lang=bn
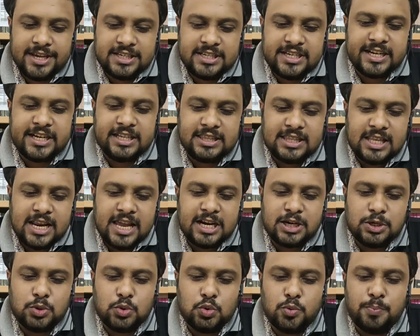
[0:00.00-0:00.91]
সেক্ষেত্রে
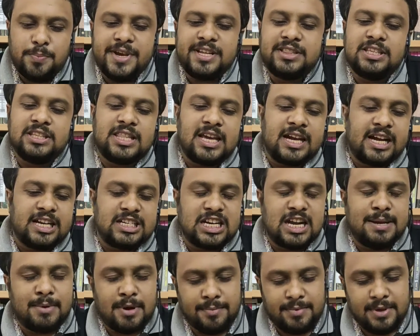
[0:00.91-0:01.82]
একটু ভীতি থাকা
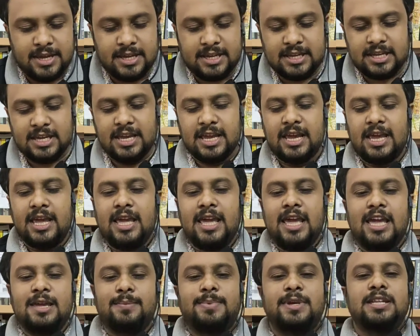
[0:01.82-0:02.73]
স্বাভাবিক
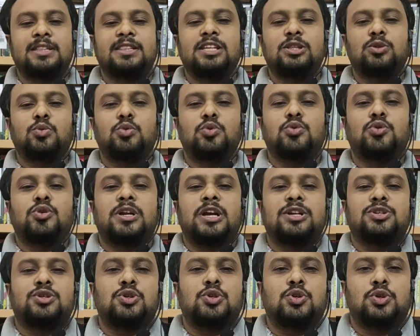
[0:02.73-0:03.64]
এই ভীতি দূর
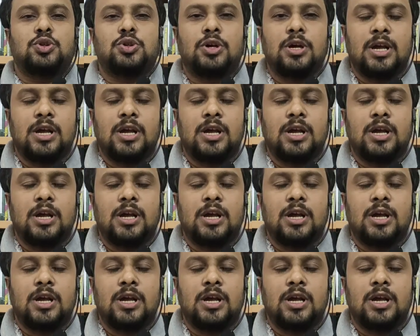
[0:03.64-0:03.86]
করার জন্য